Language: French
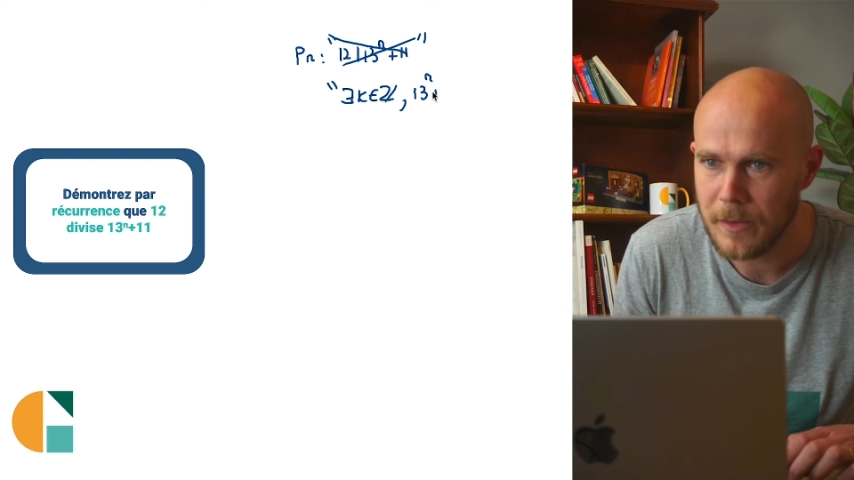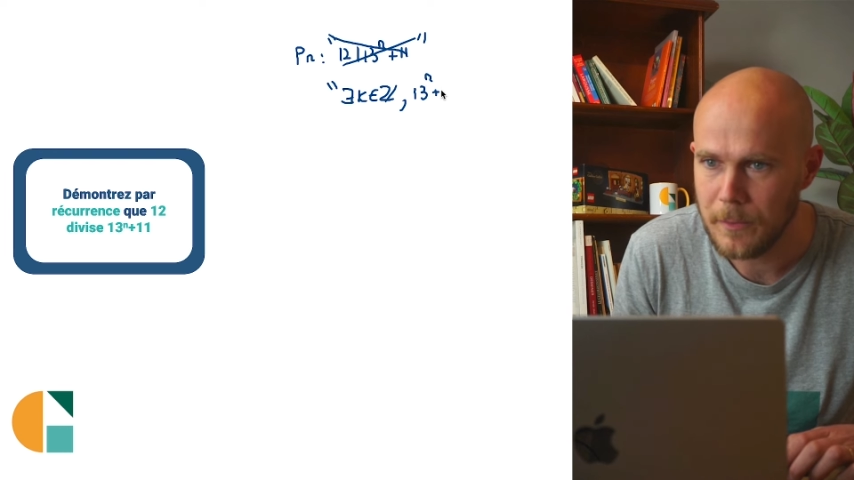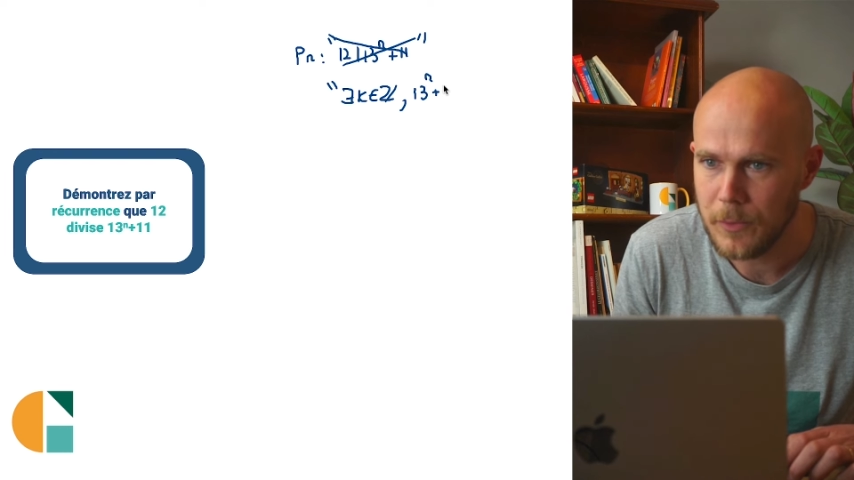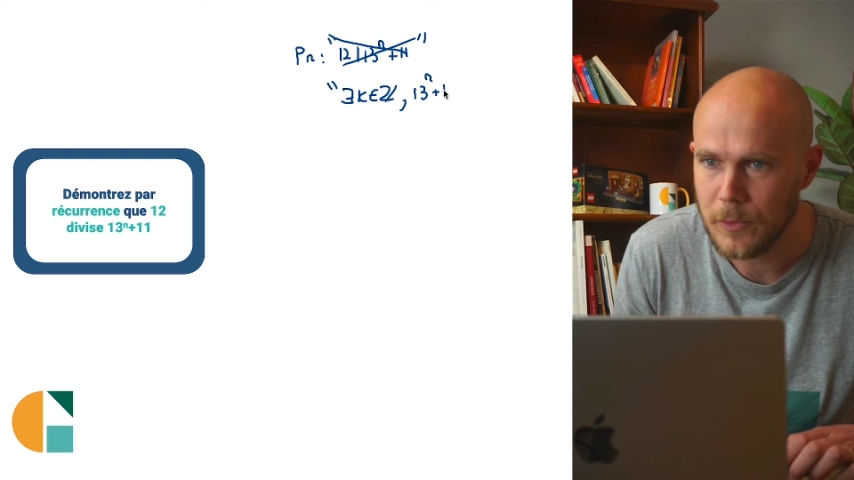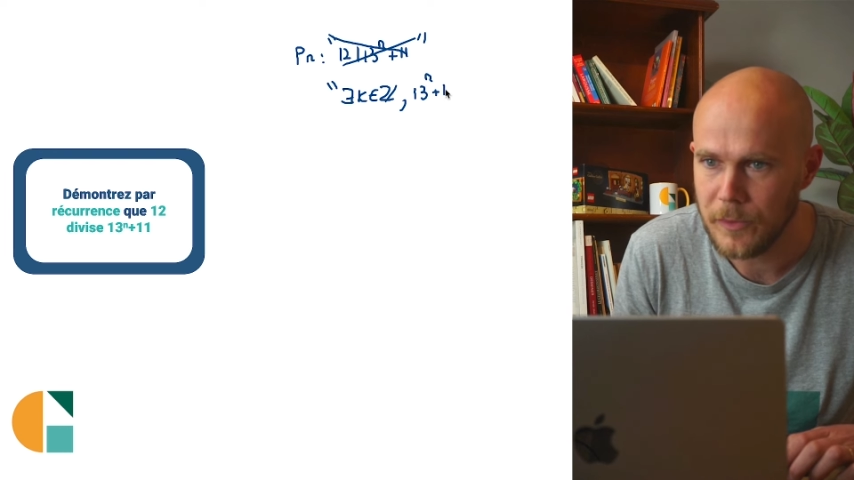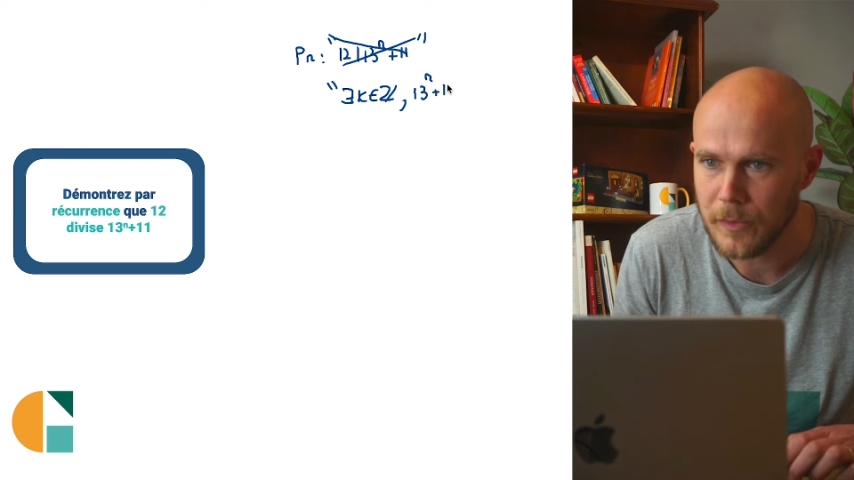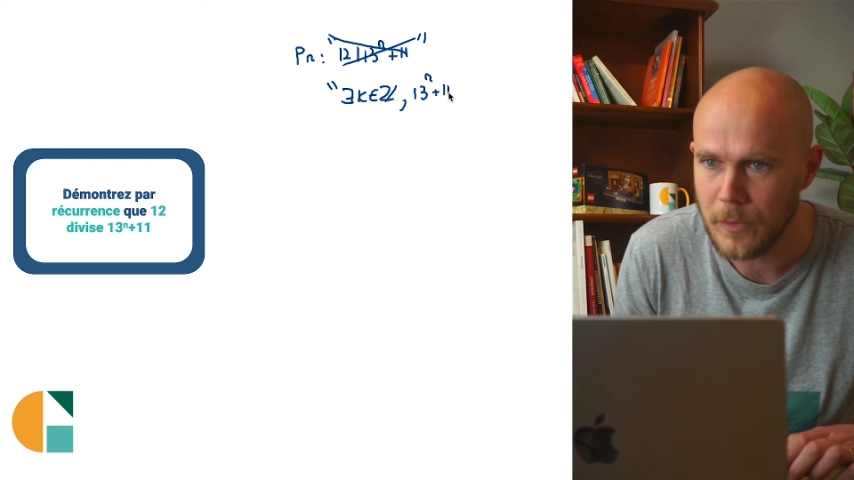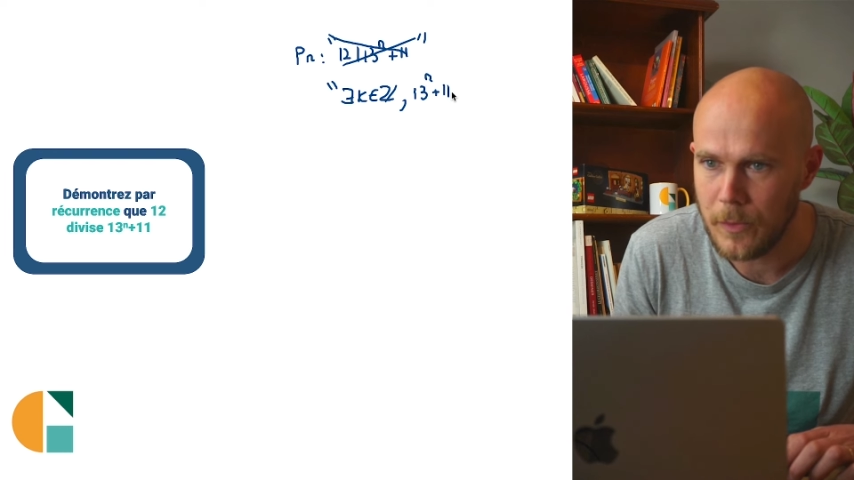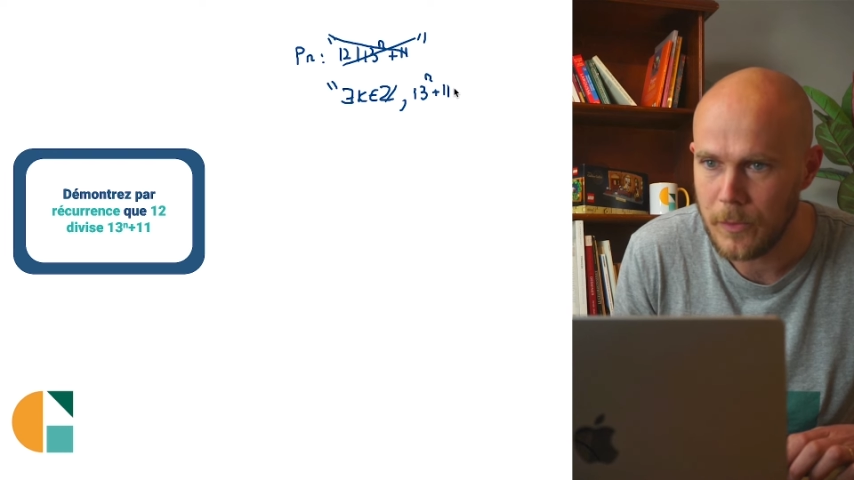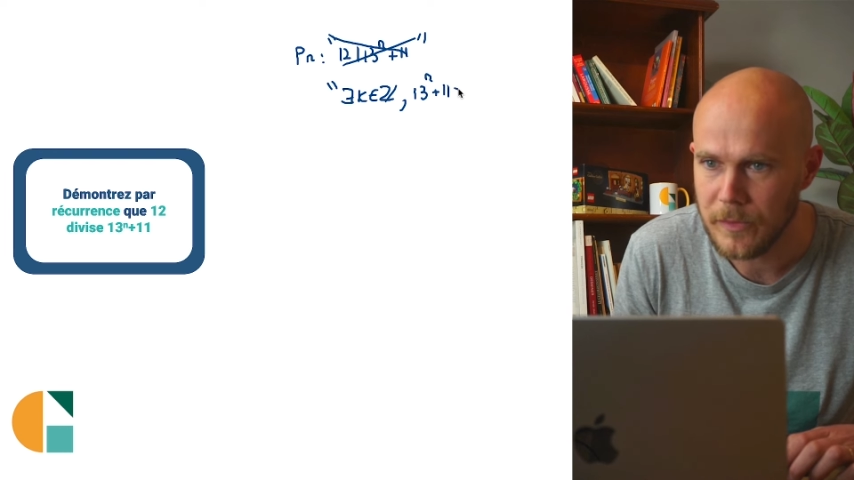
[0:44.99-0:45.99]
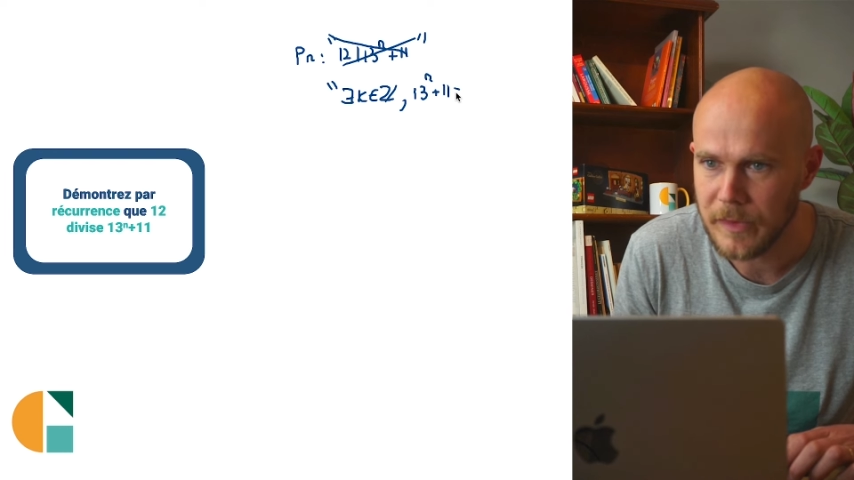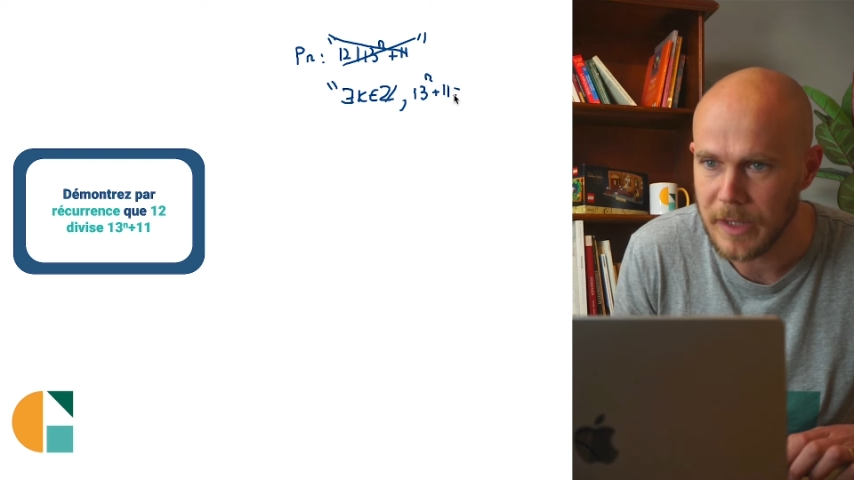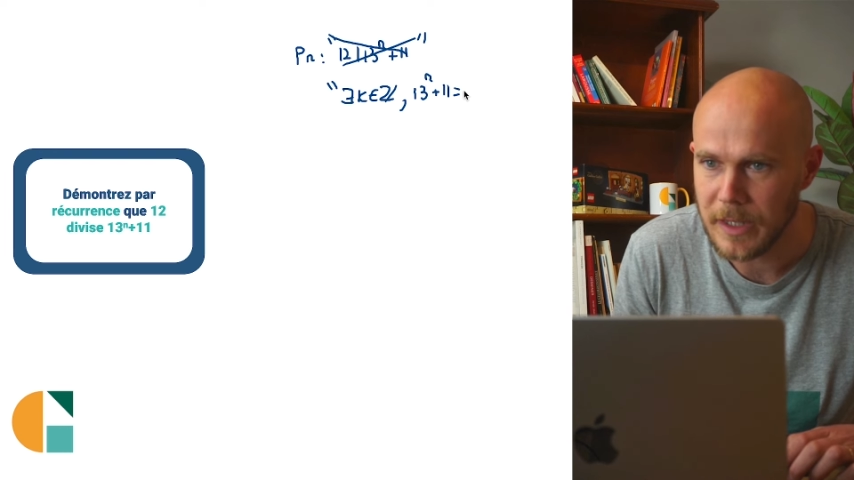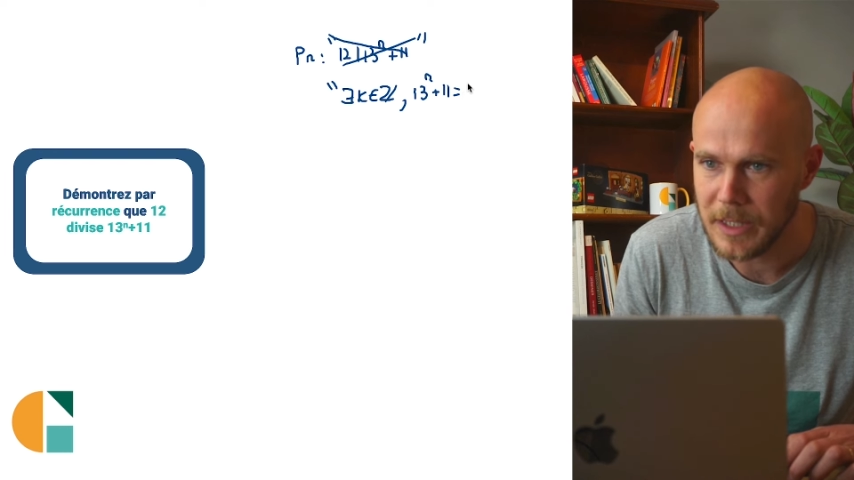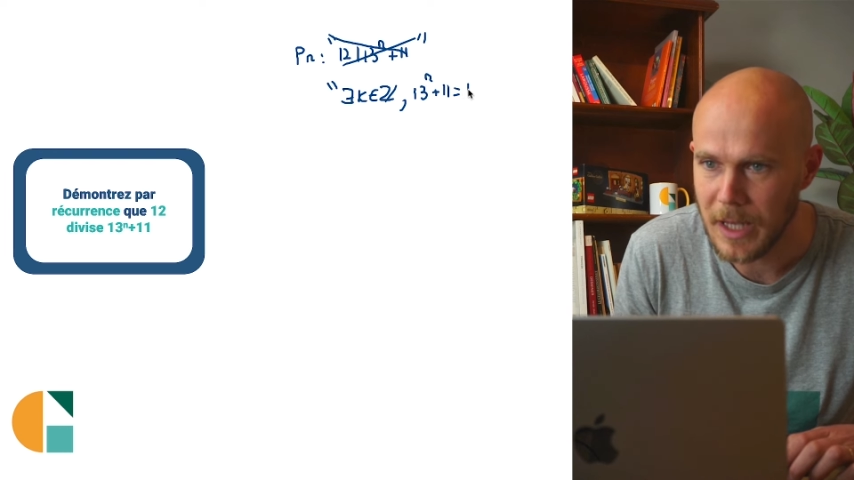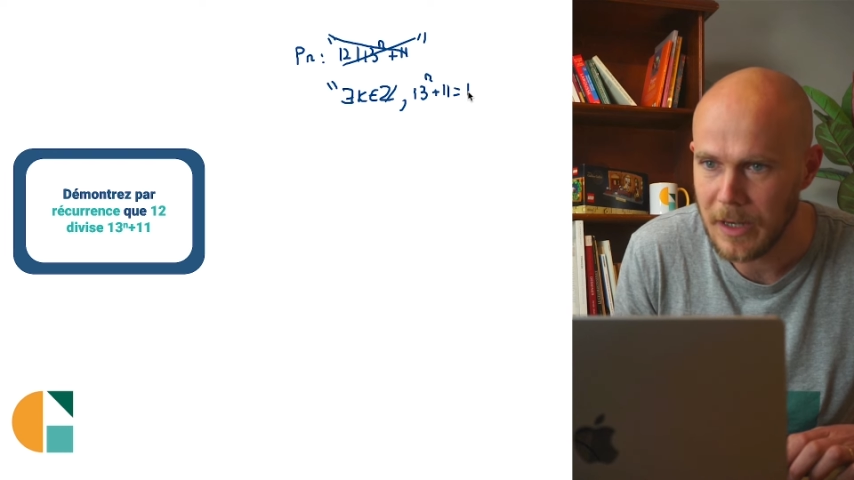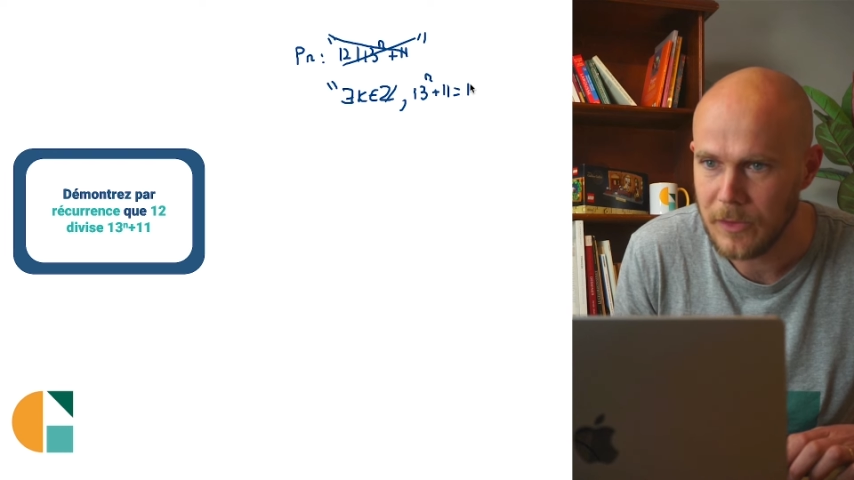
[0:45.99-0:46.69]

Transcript: plus 11 égale